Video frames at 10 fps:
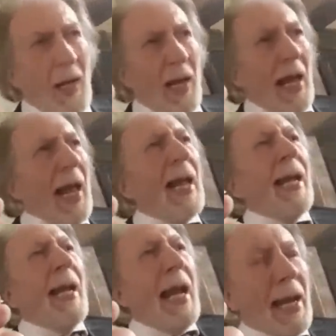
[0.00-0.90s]

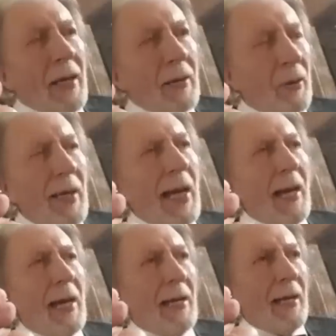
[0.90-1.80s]
e che non
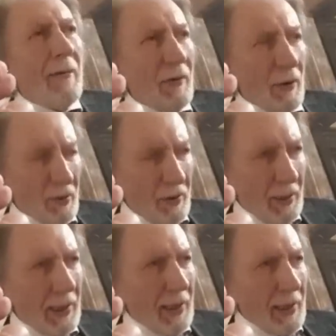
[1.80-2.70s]
ha la
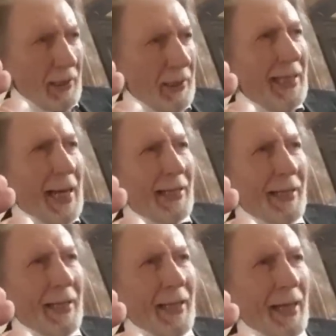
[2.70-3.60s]
forza di
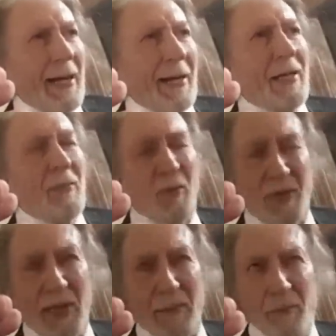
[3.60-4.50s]
chiedere al
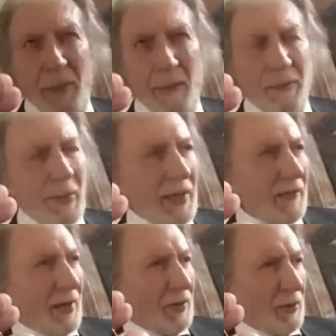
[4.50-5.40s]
responsabile
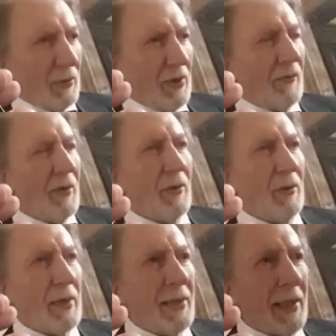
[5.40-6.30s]
manifesto di questa fuga di
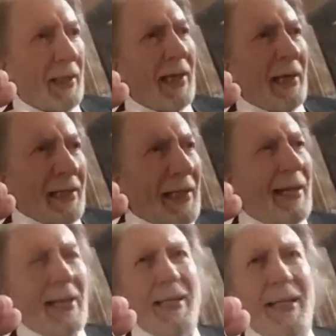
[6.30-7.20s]
notizie di
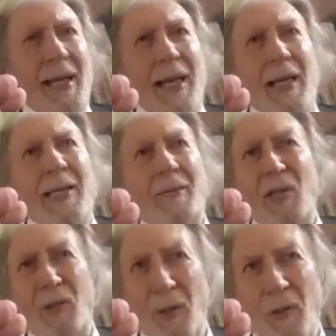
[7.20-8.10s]
rassegnare le
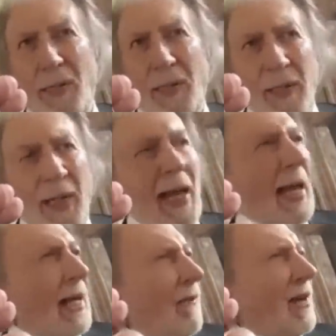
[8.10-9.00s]
dimissioni
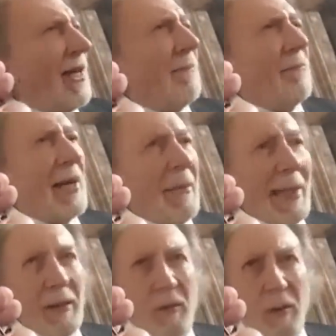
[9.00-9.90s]
e che viene in
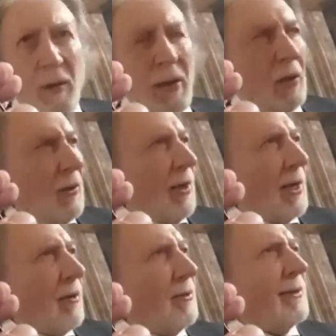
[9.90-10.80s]
Parlamento con
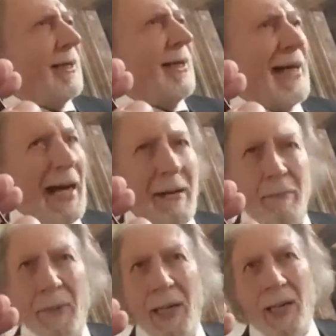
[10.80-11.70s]
la coda tra le gambe